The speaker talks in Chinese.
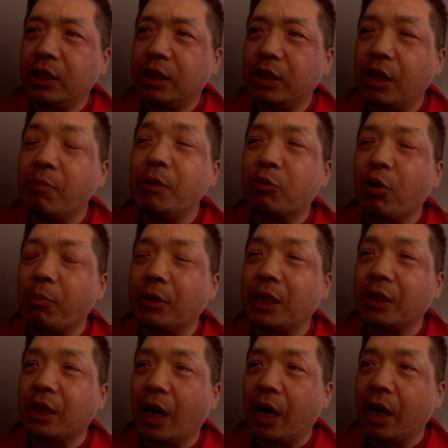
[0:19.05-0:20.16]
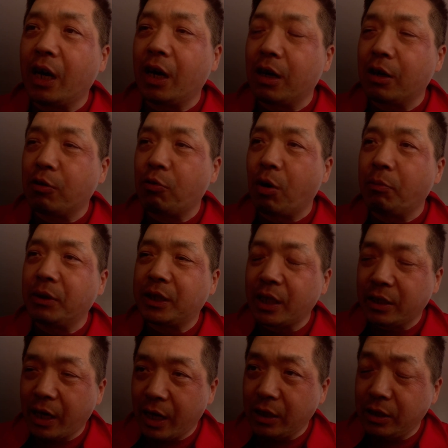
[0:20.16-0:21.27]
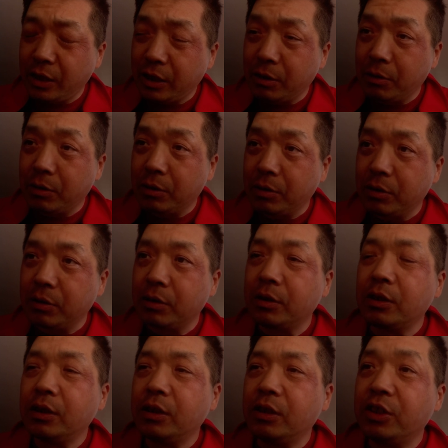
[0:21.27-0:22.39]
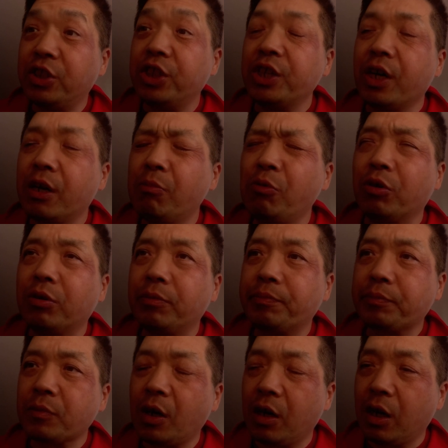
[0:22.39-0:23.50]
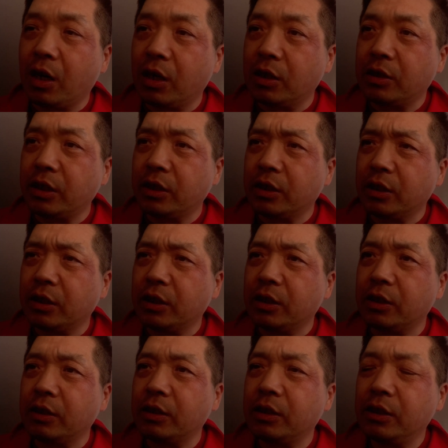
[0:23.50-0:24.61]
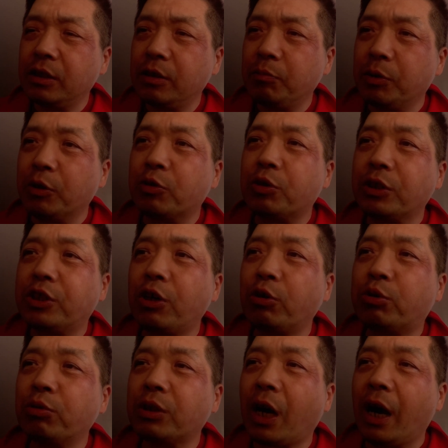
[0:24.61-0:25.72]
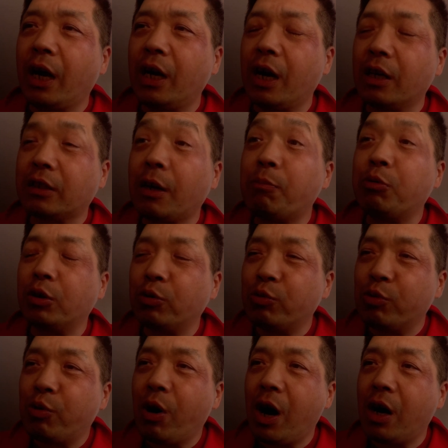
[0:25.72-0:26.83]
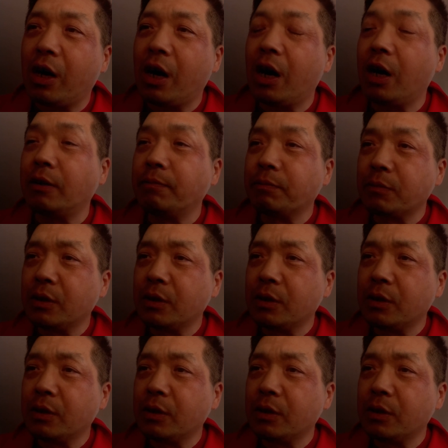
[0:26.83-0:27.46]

人民广播电台啊，广播电台的这个节目啊，这个比如说交通台啊，它播路况啊。